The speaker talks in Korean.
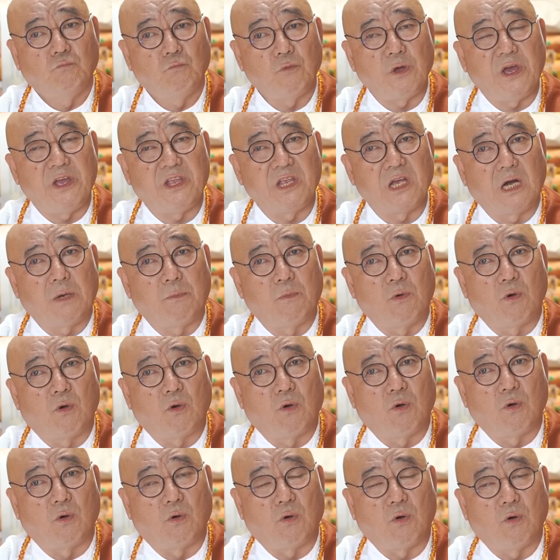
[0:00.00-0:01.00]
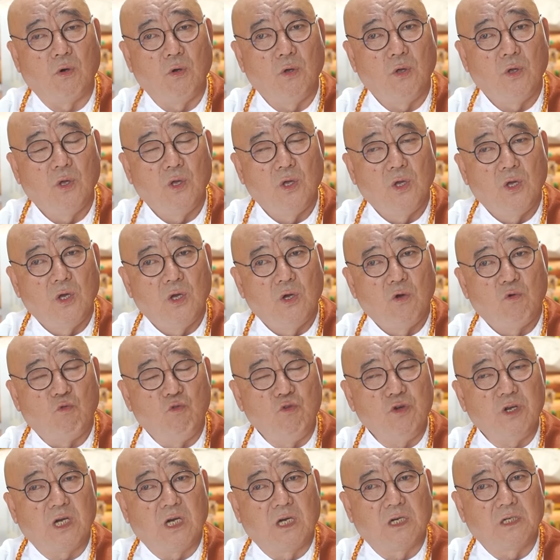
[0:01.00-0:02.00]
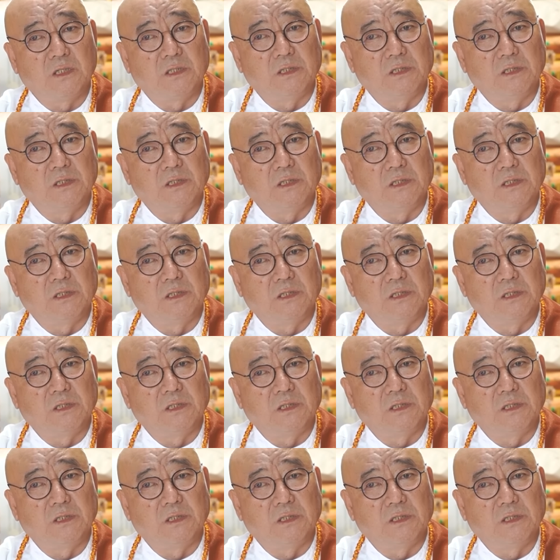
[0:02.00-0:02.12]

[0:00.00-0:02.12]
왜냐면 하 뭐, 우리가